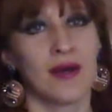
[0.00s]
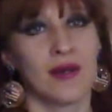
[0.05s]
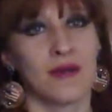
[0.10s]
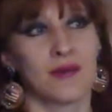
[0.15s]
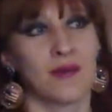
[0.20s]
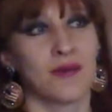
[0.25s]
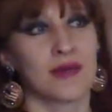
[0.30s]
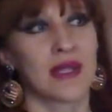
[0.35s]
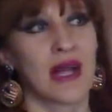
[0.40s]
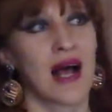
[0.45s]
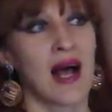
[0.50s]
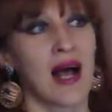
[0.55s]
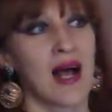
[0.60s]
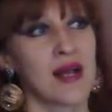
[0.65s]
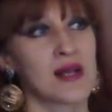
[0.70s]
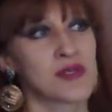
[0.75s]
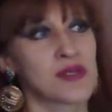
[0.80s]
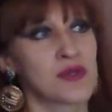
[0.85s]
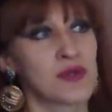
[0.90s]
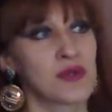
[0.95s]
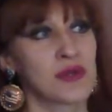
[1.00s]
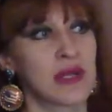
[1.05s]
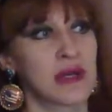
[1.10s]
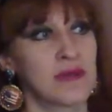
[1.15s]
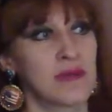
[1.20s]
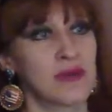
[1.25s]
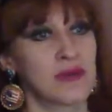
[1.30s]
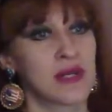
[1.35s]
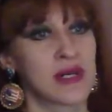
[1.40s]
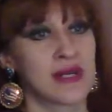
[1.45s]
Вот. А что
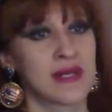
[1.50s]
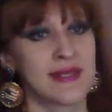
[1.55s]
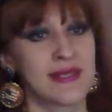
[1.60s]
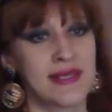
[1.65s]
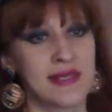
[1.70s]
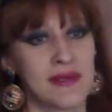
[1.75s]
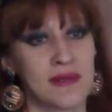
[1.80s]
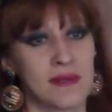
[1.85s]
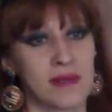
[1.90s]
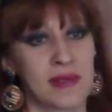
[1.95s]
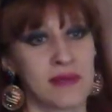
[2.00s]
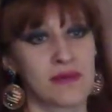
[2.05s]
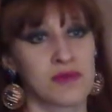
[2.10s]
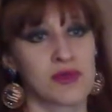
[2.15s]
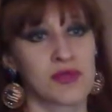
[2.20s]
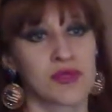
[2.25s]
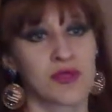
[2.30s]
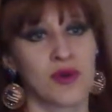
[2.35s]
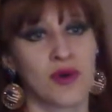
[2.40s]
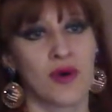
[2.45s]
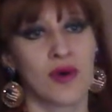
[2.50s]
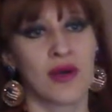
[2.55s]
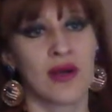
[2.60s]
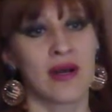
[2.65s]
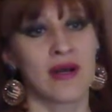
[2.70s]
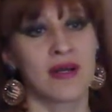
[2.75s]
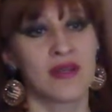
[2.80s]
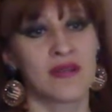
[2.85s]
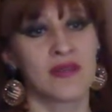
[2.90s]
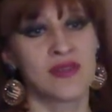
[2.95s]
там красиво, потому что
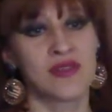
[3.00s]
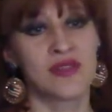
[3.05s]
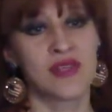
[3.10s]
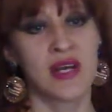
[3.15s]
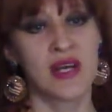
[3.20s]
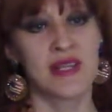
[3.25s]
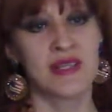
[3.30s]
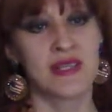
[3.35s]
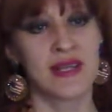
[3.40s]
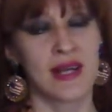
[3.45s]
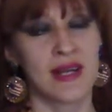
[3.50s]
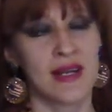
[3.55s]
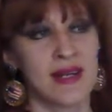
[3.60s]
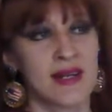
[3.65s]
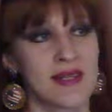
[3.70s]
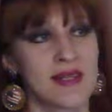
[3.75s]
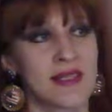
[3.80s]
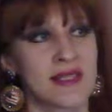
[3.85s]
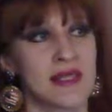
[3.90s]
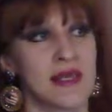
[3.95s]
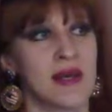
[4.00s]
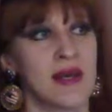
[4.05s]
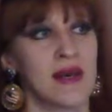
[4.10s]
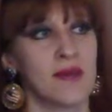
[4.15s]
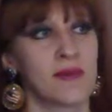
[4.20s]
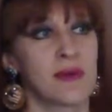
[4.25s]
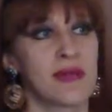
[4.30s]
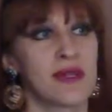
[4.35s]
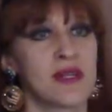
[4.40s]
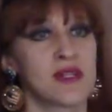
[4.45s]
часть коллекции
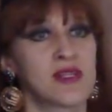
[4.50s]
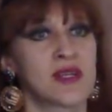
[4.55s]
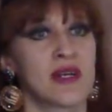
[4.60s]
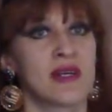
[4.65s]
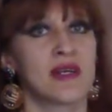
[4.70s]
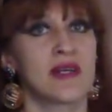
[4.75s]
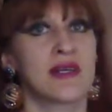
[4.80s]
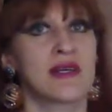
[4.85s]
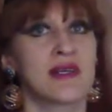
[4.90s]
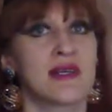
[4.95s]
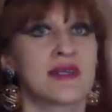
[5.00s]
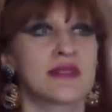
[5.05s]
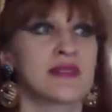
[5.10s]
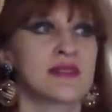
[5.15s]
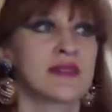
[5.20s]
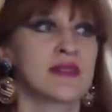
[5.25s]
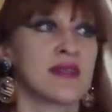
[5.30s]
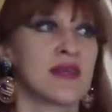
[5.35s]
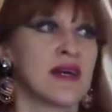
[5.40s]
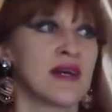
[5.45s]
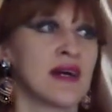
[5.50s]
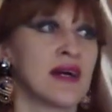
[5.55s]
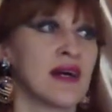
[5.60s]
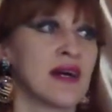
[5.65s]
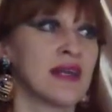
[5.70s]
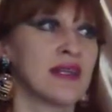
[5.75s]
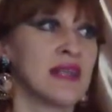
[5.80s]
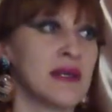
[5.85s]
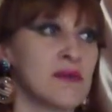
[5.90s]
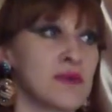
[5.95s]
принадлежала
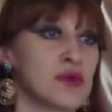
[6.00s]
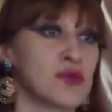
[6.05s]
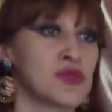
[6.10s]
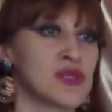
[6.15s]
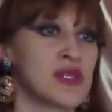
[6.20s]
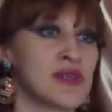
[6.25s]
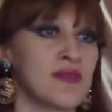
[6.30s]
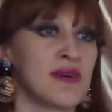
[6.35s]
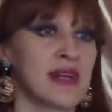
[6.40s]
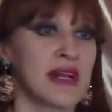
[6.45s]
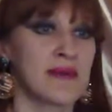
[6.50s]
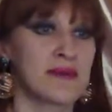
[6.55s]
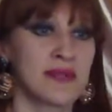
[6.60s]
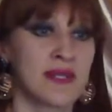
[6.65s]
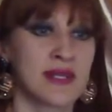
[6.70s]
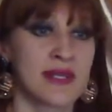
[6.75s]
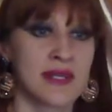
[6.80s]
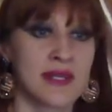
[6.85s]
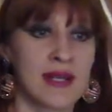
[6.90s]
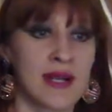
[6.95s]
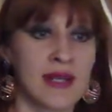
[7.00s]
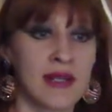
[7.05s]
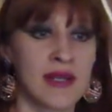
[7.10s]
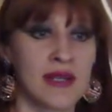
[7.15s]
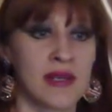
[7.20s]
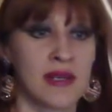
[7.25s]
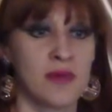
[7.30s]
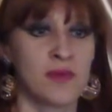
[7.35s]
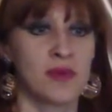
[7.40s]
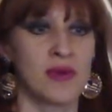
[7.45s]
э, тем, кто жил в арабских странах
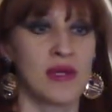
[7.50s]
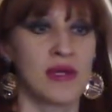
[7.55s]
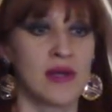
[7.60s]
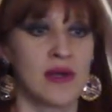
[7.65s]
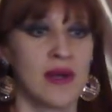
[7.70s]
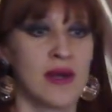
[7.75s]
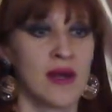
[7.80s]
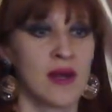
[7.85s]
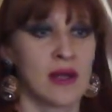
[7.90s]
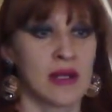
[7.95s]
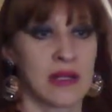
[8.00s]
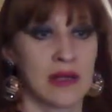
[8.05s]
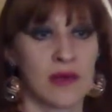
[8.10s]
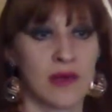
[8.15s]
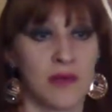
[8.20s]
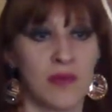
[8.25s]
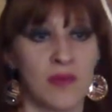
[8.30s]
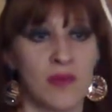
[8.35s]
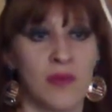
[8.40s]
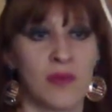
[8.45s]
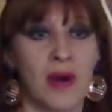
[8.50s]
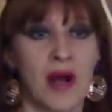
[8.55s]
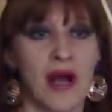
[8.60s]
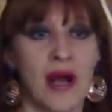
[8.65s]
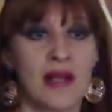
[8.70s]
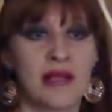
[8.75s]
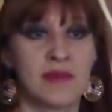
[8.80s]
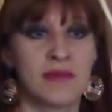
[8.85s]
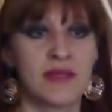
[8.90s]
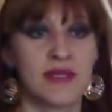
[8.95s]
и были там,
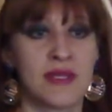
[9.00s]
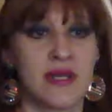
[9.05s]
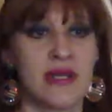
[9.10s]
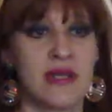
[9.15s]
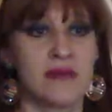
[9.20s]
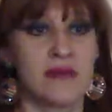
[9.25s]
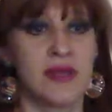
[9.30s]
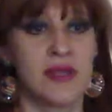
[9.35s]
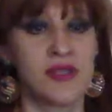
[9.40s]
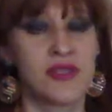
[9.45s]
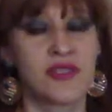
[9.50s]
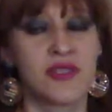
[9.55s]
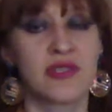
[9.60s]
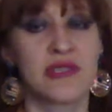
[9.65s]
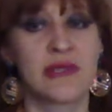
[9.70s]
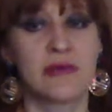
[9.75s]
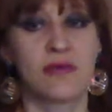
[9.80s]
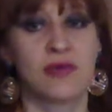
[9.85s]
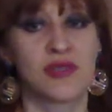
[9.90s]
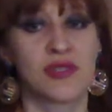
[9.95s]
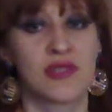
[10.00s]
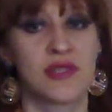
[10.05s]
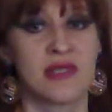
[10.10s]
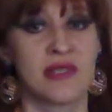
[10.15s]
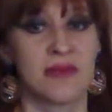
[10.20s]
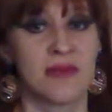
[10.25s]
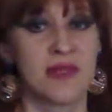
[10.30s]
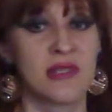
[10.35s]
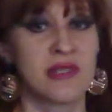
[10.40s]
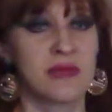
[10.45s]
богатыми, сильными личностями, очень
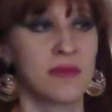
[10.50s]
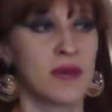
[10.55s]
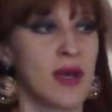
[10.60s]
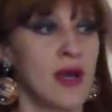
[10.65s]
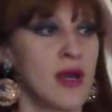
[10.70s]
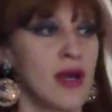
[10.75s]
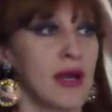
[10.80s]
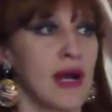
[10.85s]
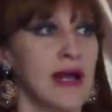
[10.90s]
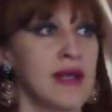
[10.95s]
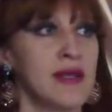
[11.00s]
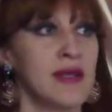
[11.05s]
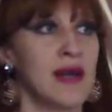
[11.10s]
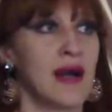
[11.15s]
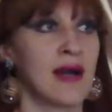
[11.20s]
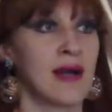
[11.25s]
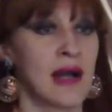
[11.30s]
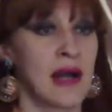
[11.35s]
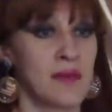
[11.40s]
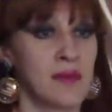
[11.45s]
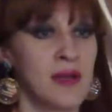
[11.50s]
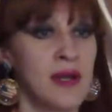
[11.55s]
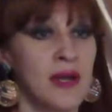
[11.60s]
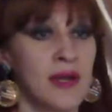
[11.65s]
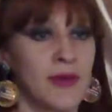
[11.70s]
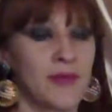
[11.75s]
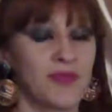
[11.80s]
известными. Они арабы.